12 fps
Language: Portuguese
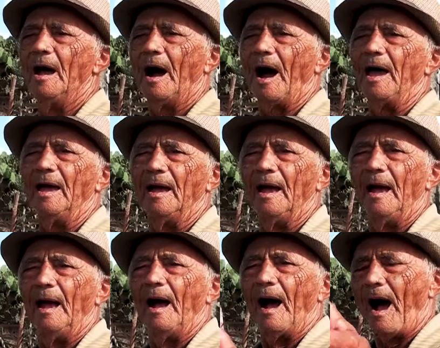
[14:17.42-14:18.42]
O cabelo era
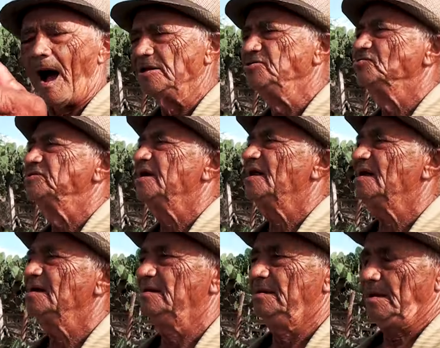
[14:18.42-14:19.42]
preguiçoso. Aí num dia ela
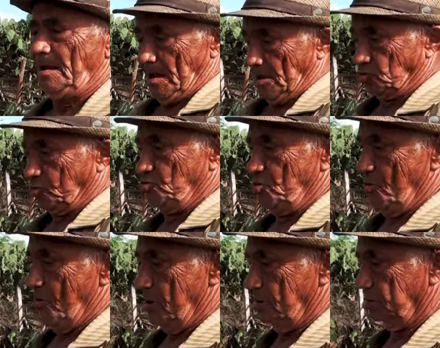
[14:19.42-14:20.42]

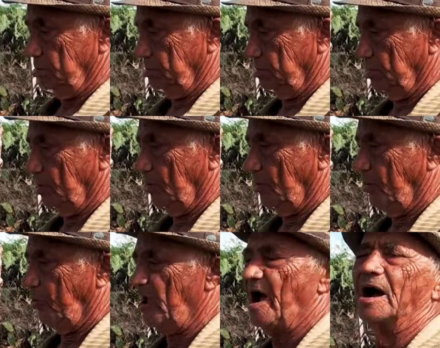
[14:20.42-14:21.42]
sonhou. Hum.
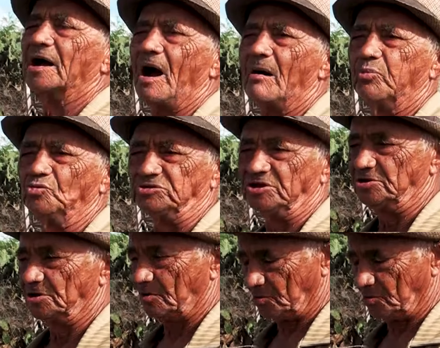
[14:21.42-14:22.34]
Foi arrancar uma botija.